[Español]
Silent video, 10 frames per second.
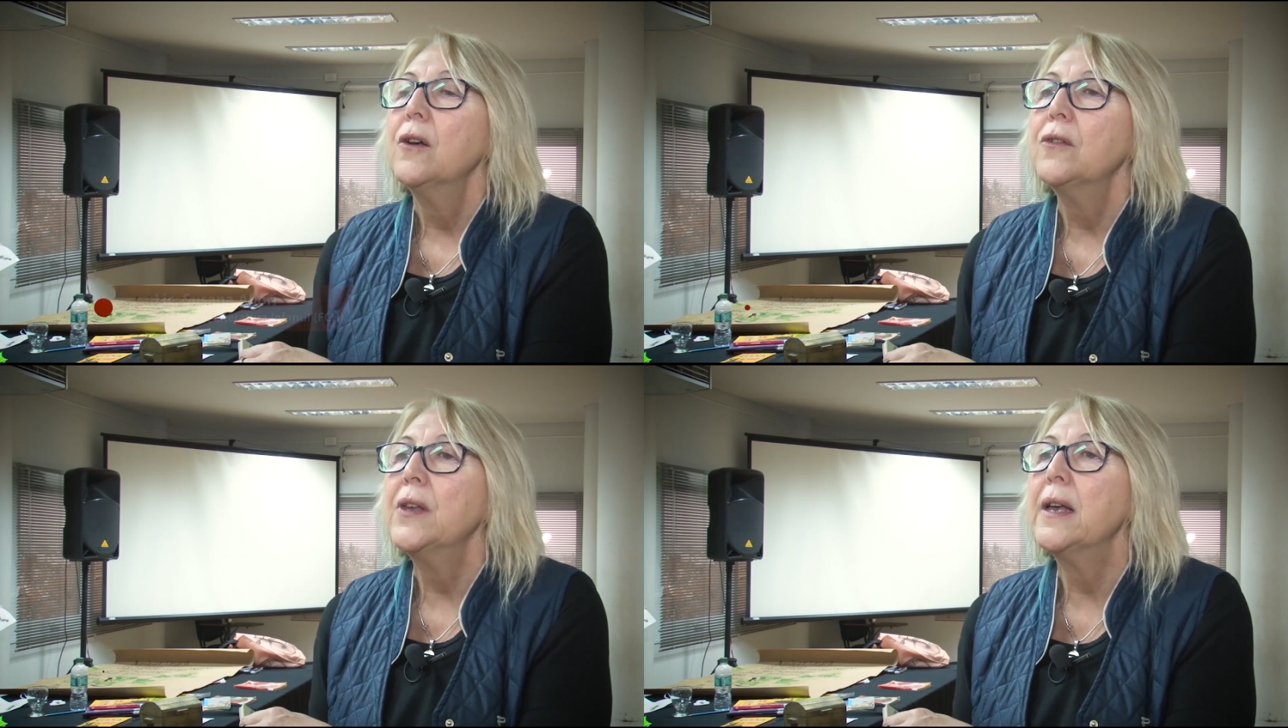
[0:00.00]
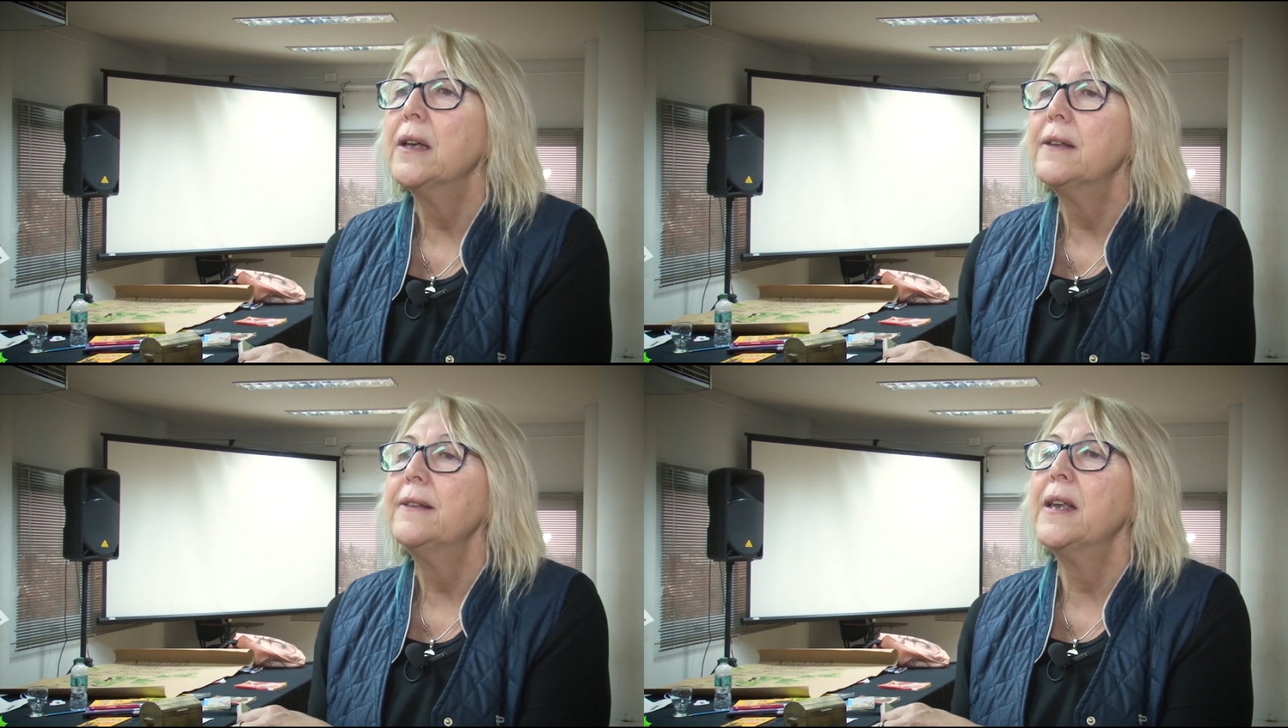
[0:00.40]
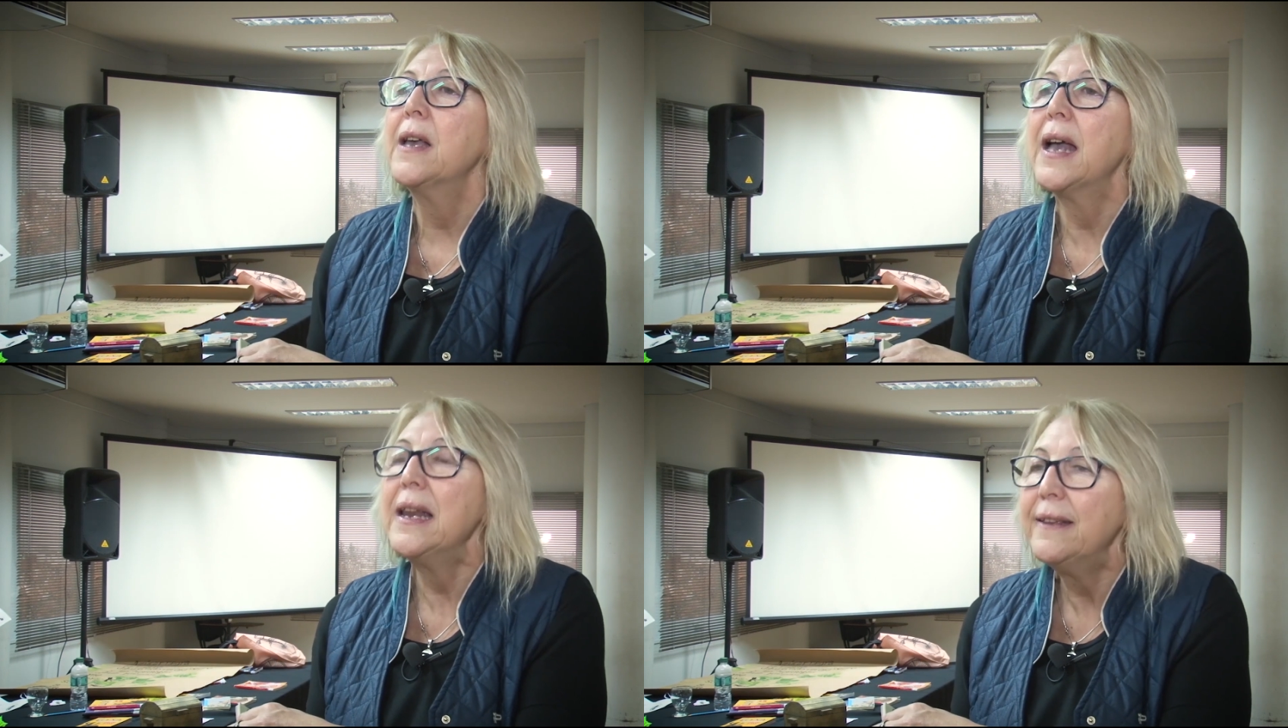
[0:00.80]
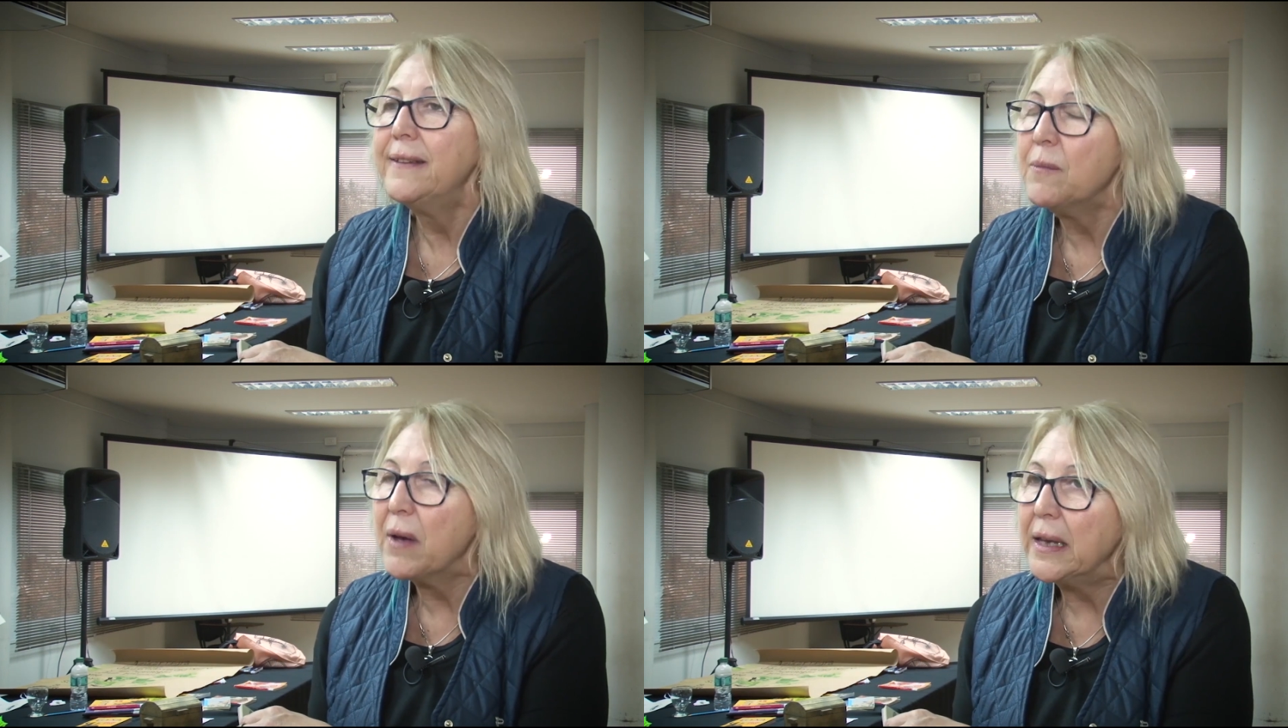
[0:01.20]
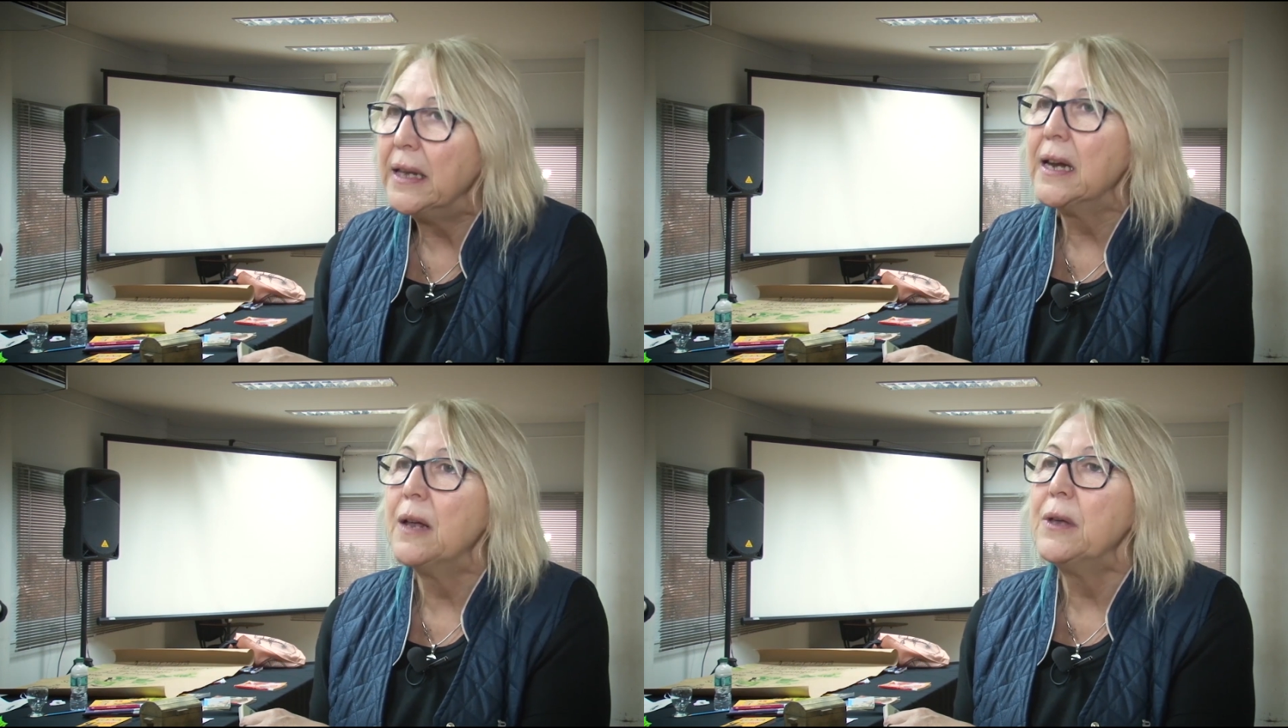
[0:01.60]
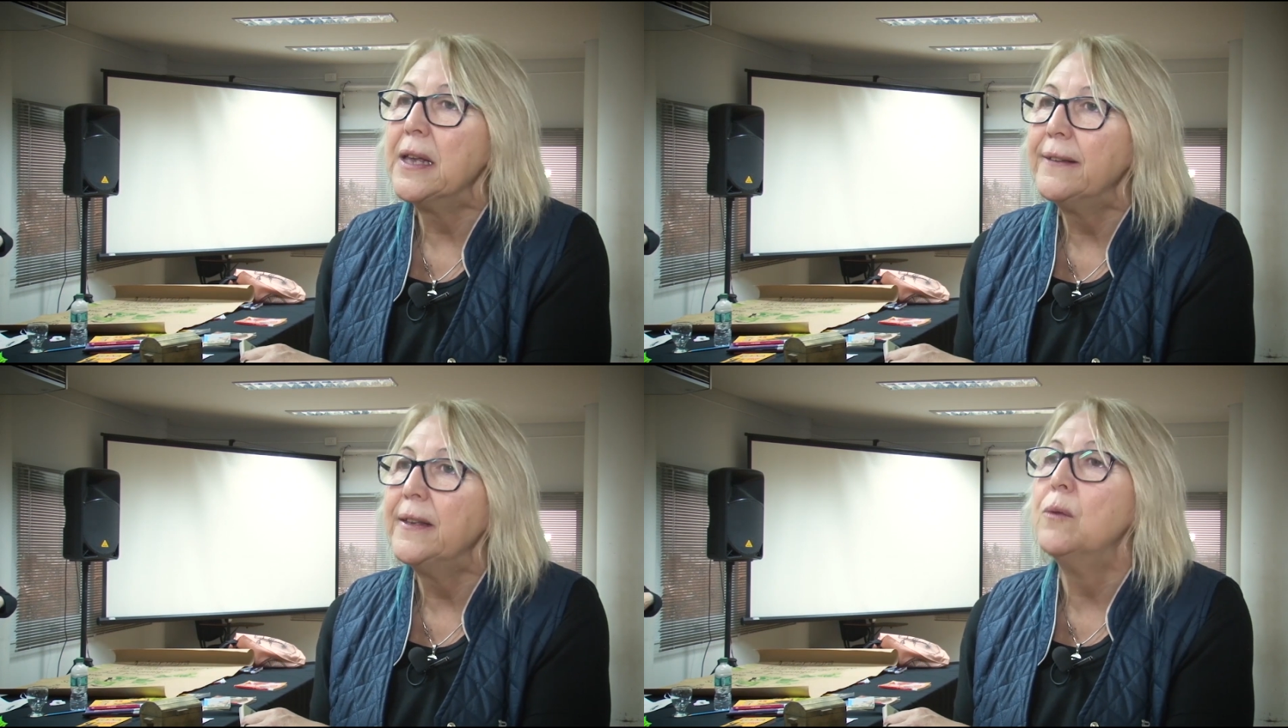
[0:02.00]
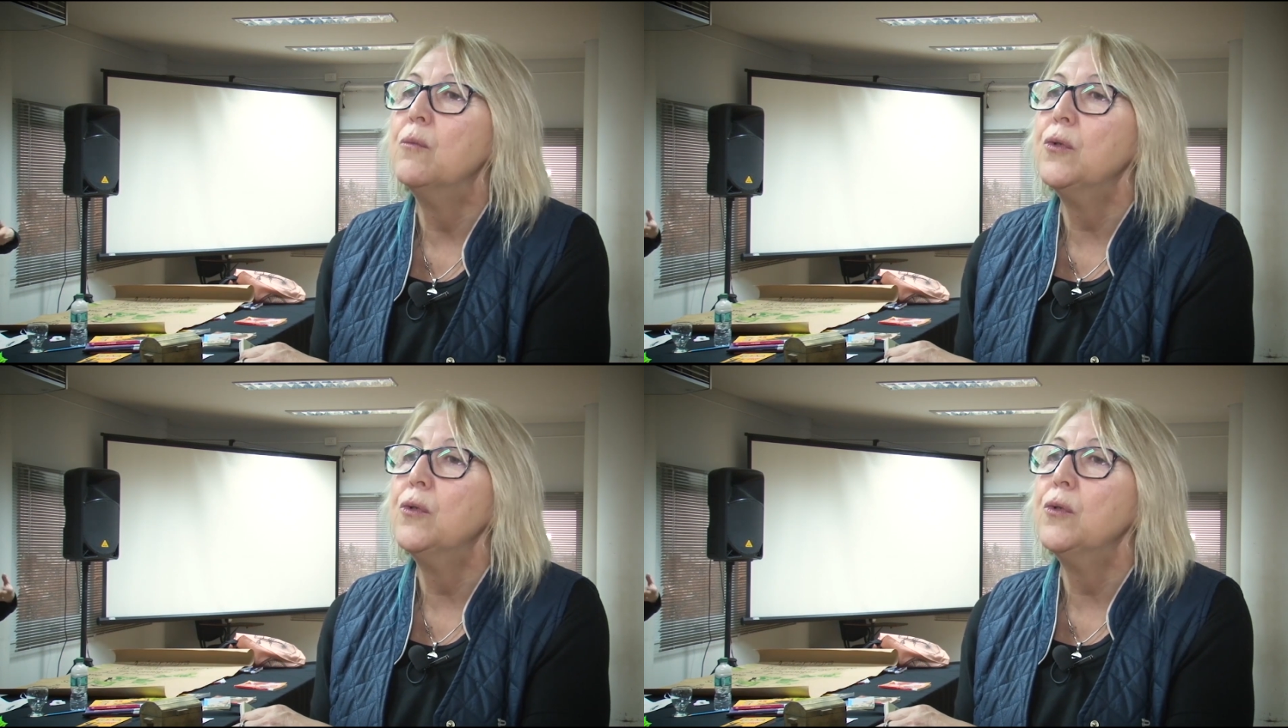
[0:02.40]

O sea, ¿alguien se imagina la vida sin